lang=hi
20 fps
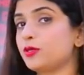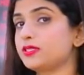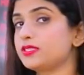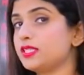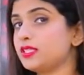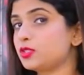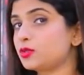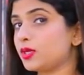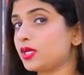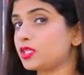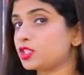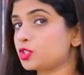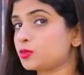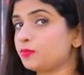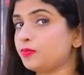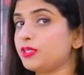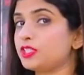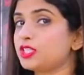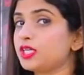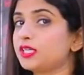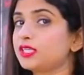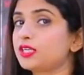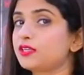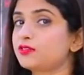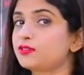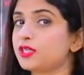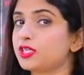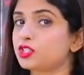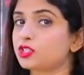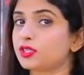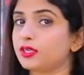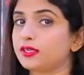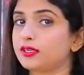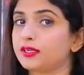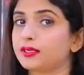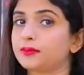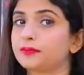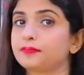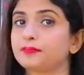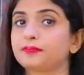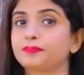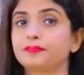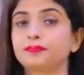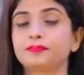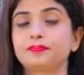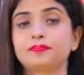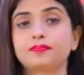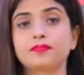को ऐसे स्ट्रेच पीछे की तरफ स्ट्रेच करना है